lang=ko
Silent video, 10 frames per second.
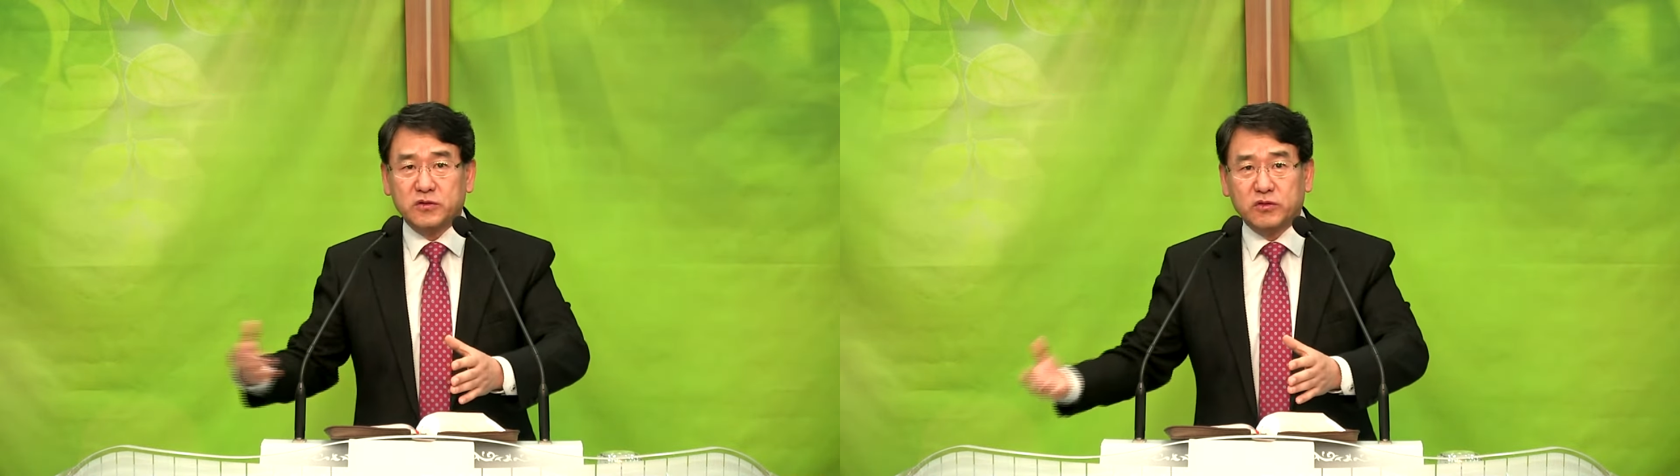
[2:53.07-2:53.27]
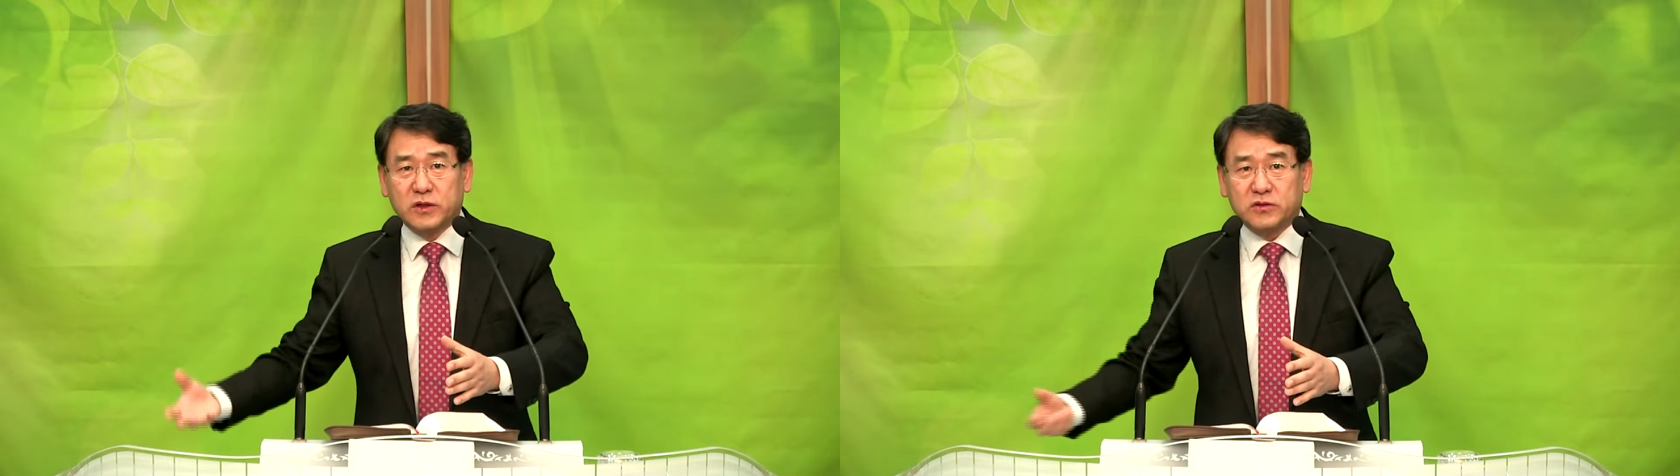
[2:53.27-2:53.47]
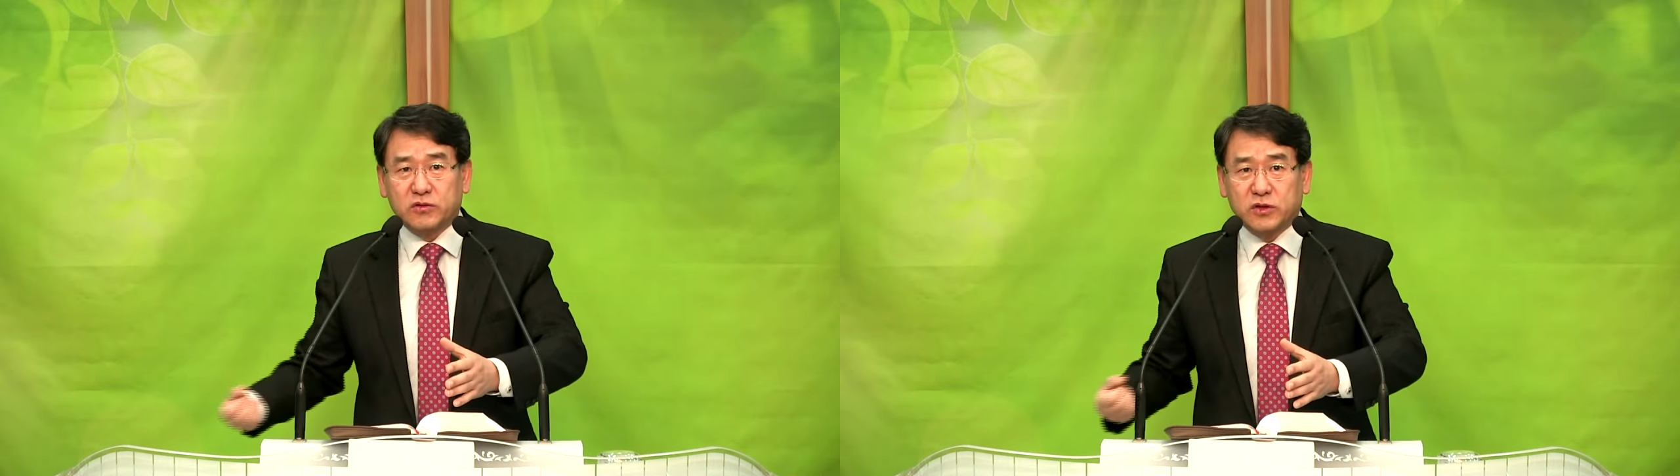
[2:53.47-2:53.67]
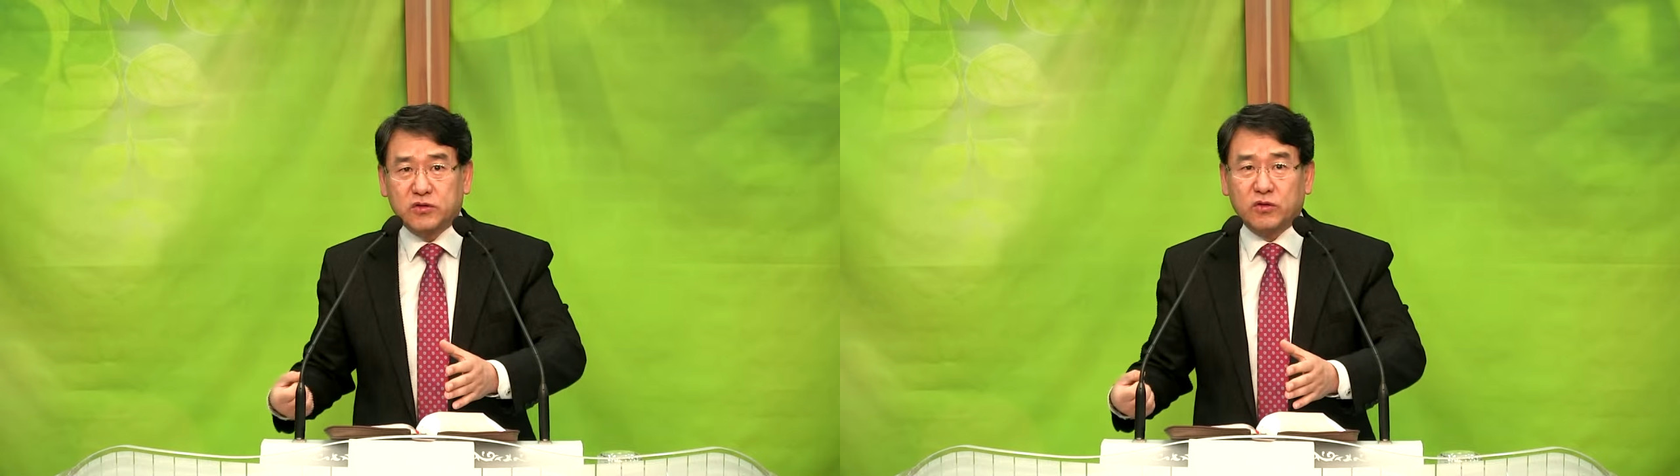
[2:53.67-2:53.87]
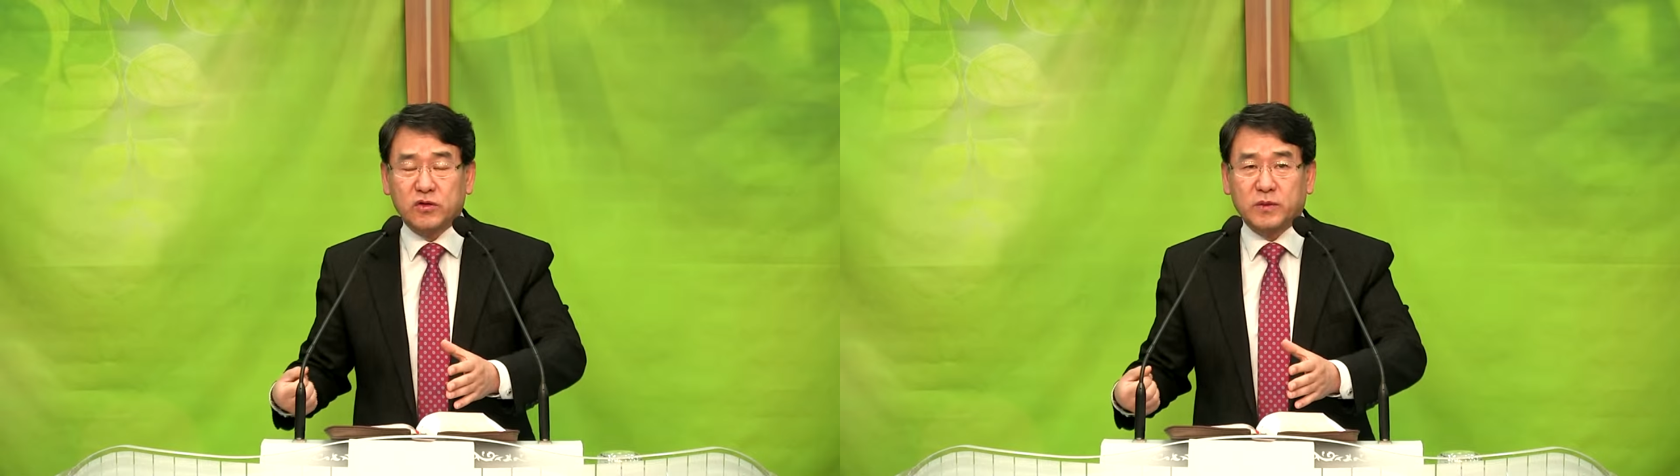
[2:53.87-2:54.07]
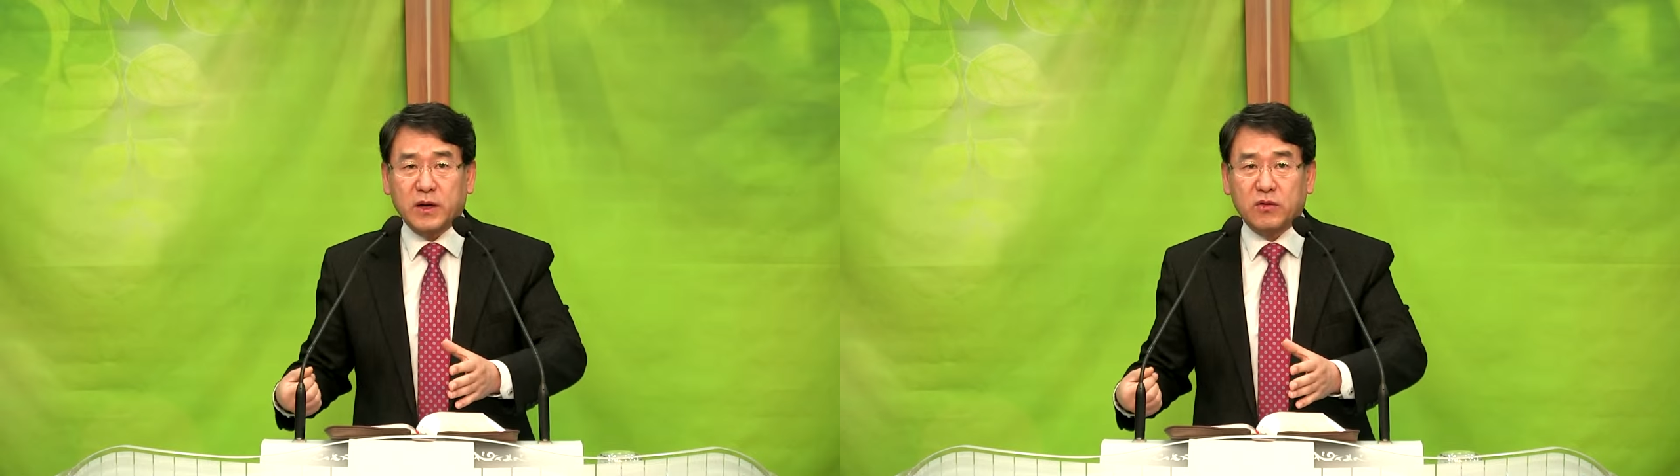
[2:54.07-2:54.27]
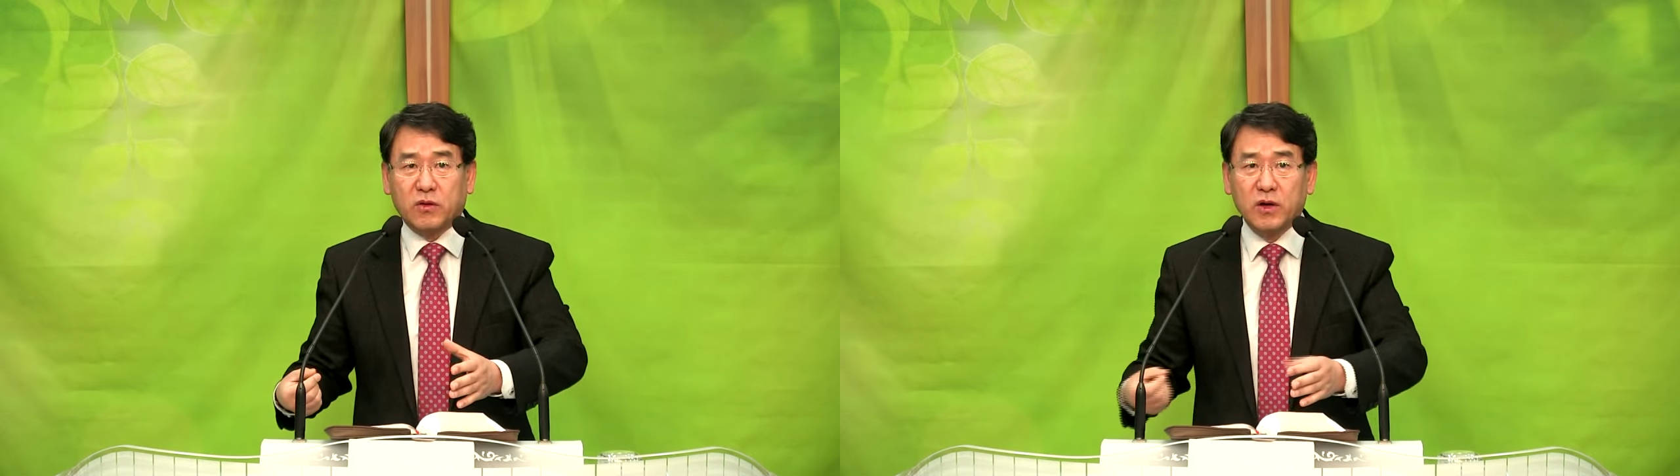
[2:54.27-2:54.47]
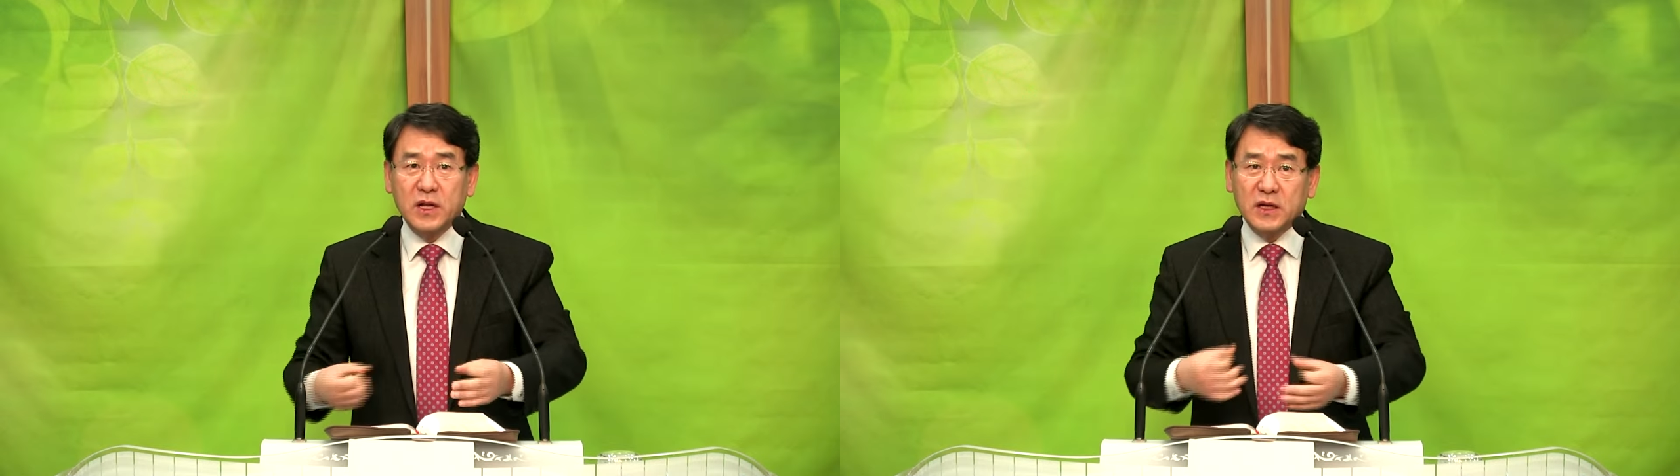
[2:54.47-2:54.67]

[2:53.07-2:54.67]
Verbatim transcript: 뒤에서 뒷돈을 받고